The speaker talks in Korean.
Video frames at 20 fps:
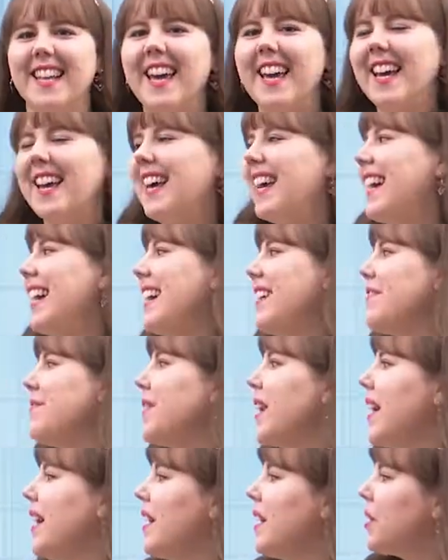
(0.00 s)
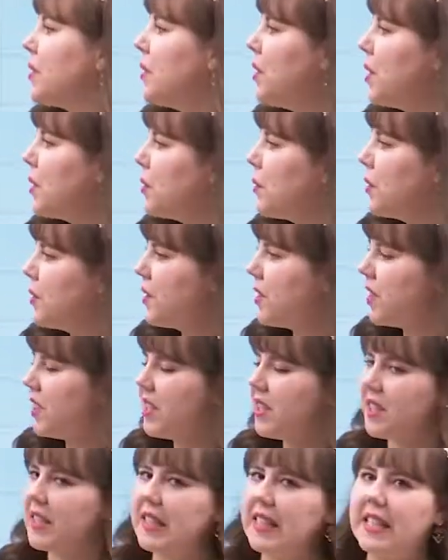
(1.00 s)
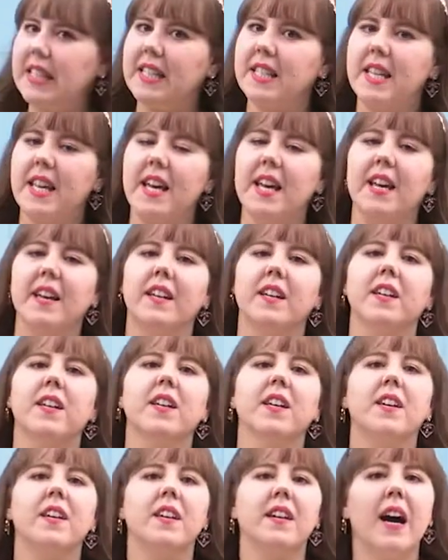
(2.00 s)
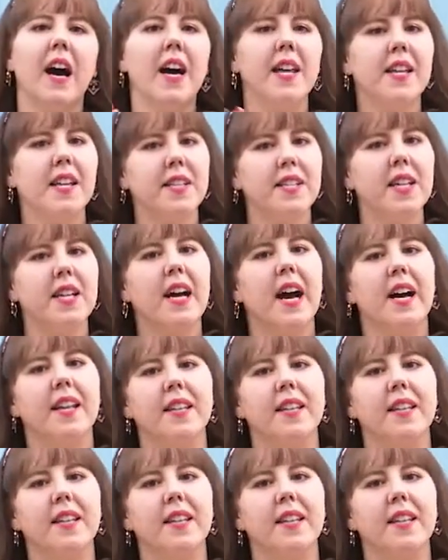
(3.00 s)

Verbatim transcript: 네, 그리고는 이제 그 하나씩